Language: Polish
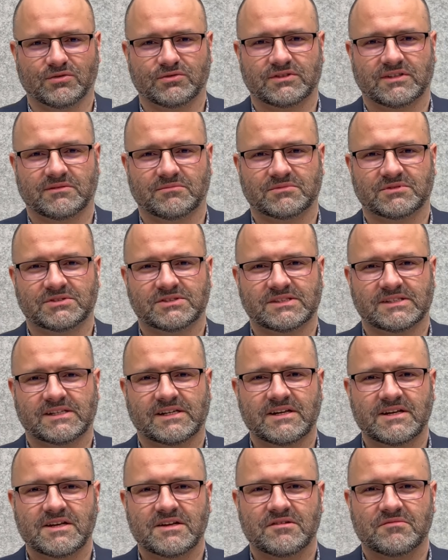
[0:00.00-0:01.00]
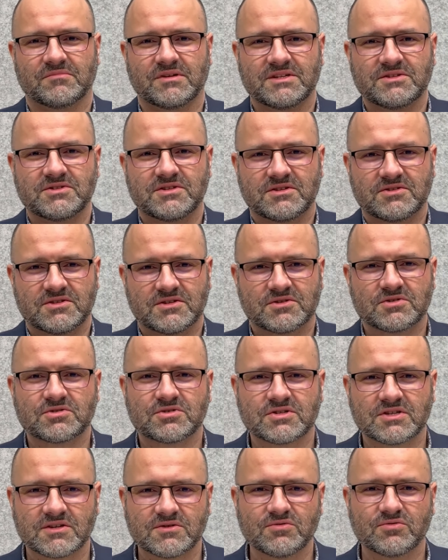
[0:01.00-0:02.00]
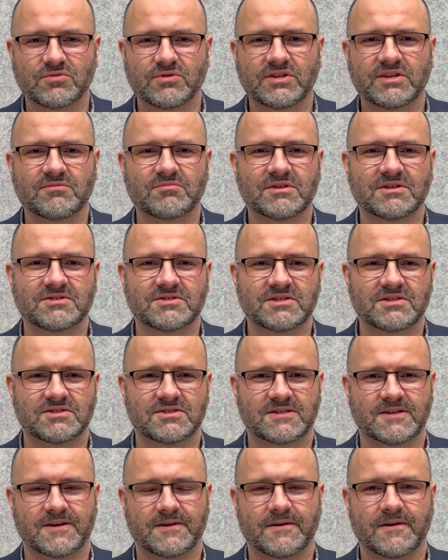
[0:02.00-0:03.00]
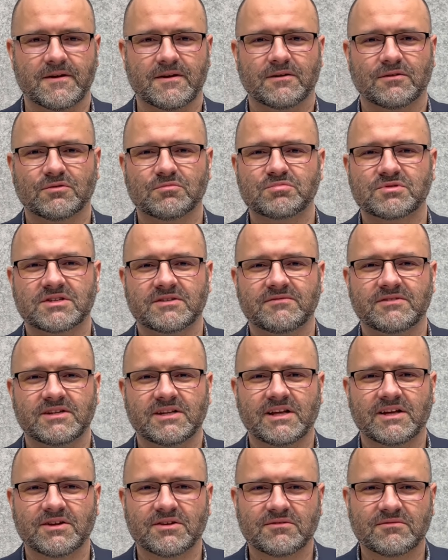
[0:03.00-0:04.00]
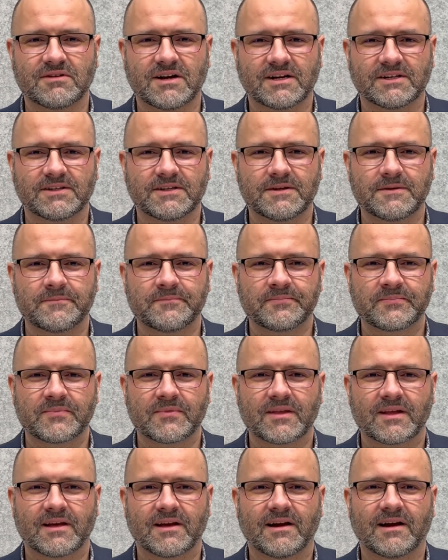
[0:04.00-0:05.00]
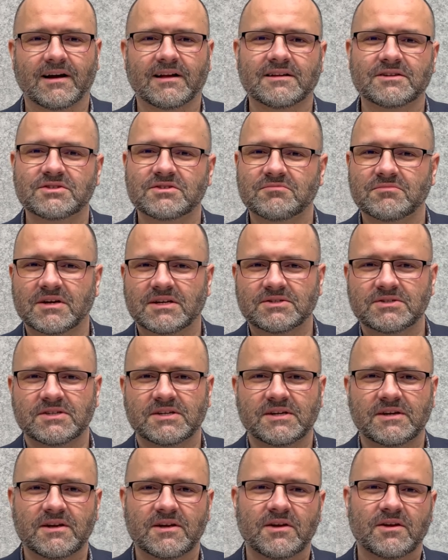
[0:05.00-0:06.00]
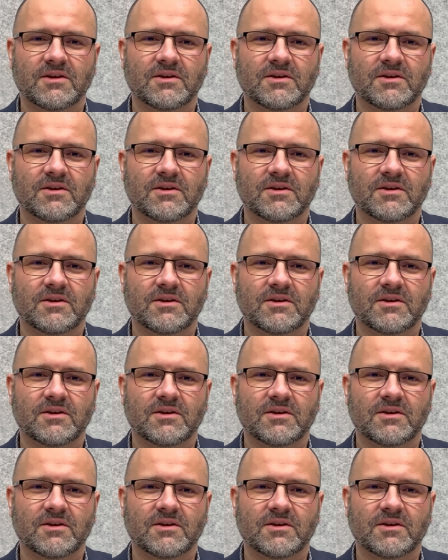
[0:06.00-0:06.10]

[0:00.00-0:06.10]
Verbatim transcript: o tym, że będziecie szczególni, będziecie uprzywilejowani, ale że macie